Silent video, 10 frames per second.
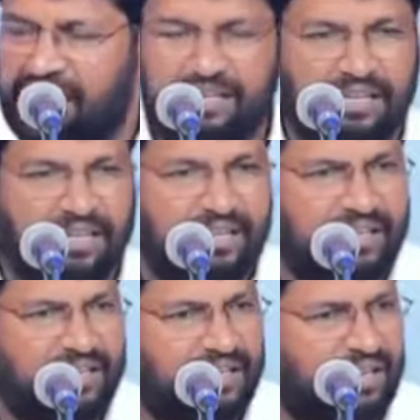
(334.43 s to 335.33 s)
అని
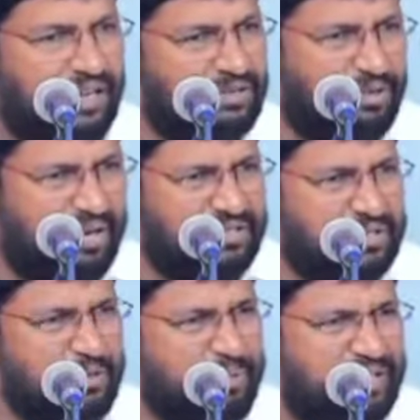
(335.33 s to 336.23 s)
రాజు కూడా
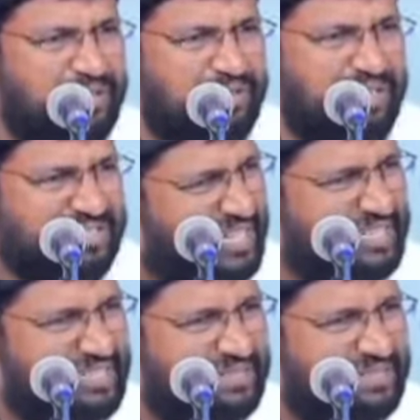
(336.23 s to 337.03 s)
సిగ్గుపడతా ఉంటాడు ఛీ